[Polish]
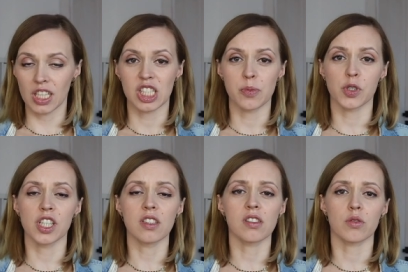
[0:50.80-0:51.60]

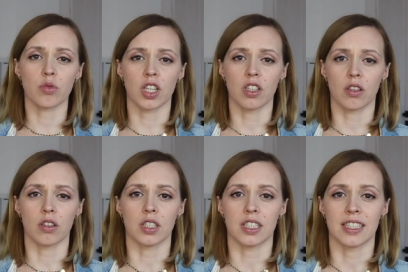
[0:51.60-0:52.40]
Sprzęt, z
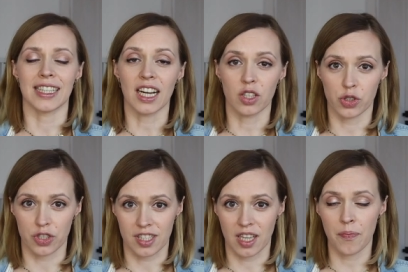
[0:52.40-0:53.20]
którego ja
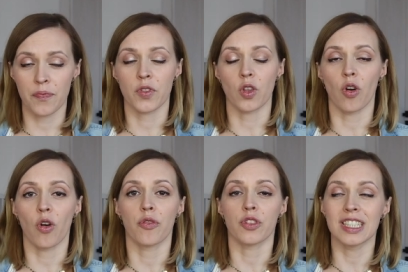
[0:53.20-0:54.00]
korzystam,
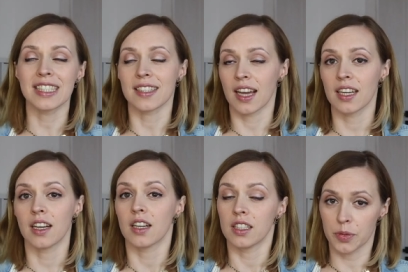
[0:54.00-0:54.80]
to
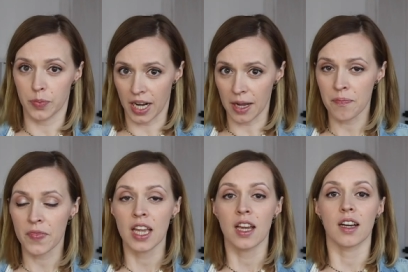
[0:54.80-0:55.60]
Freestyle Libre.
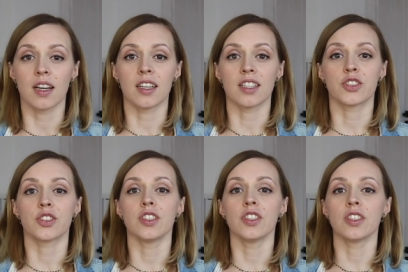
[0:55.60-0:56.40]
E,
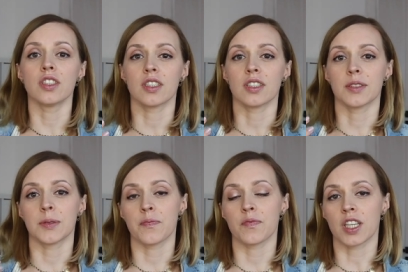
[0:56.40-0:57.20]
czyli
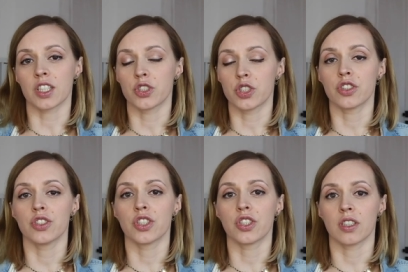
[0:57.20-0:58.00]
taki
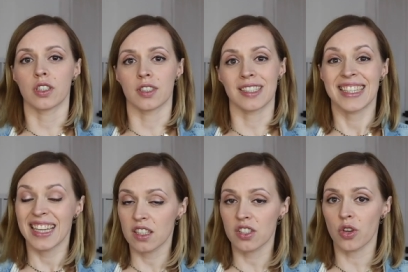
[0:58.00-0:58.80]
czytnik e,
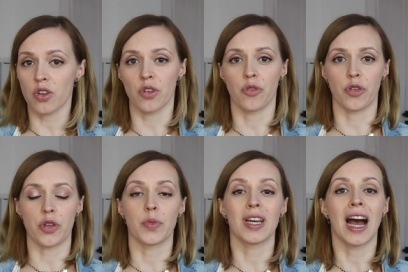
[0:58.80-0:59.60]
sensor
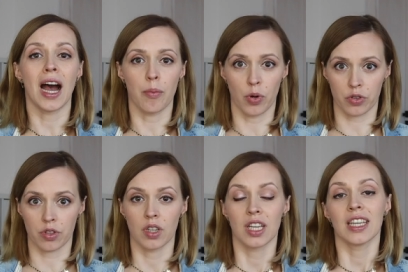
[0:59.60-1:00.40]
firmy
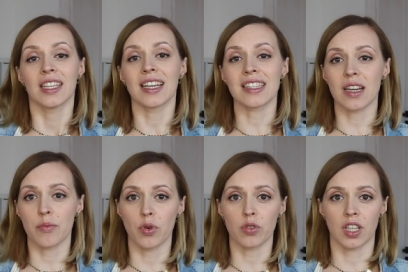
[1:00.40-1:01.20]
Abbott. Ja z
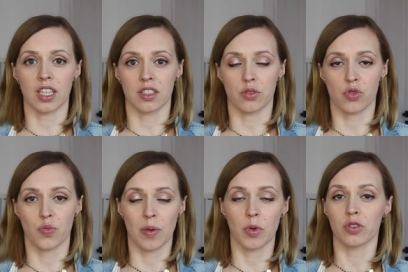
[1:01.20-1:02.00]
Abota też
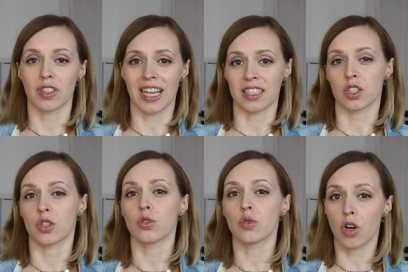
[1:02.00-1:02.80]
już mam od
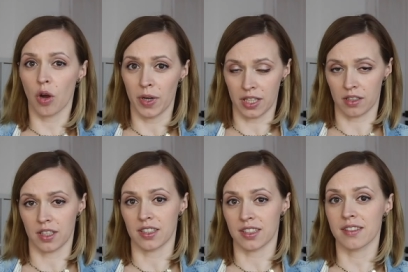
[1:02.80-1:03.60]
lat glukometr, ten